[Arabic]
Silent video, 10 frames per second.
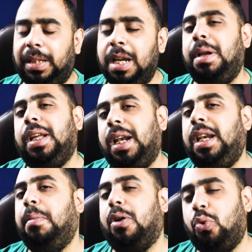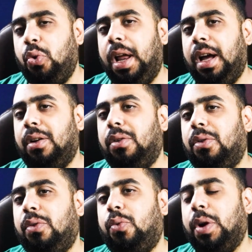دايما كان ليه مقولة
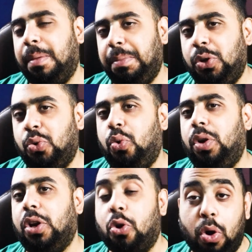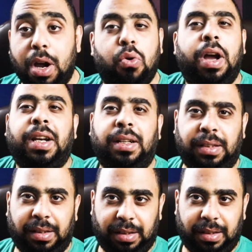وكان بيقول الكورة جوان
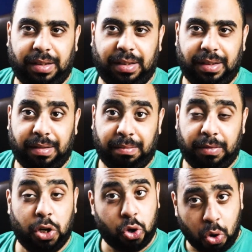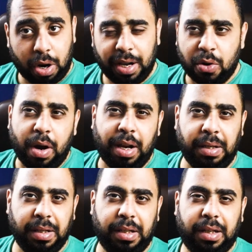الكورة
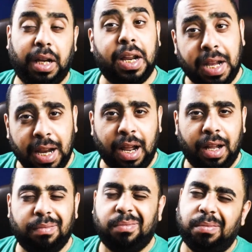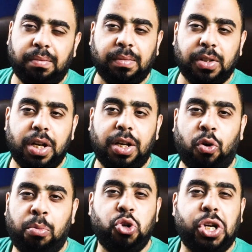اجوان غير كده
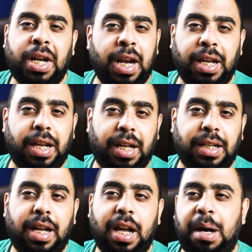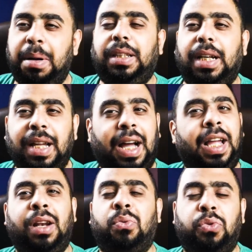امور شكليه يعني عملت اداء
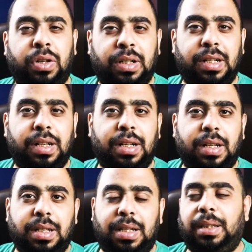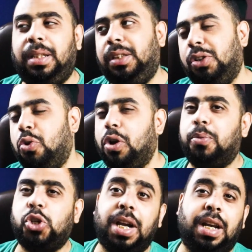حلو سددت
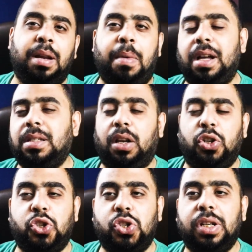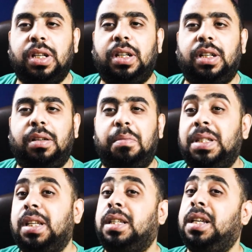كوره بشكل ما حصلش
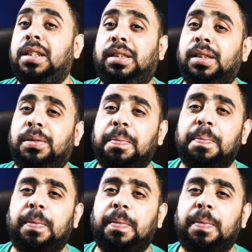بس خسرت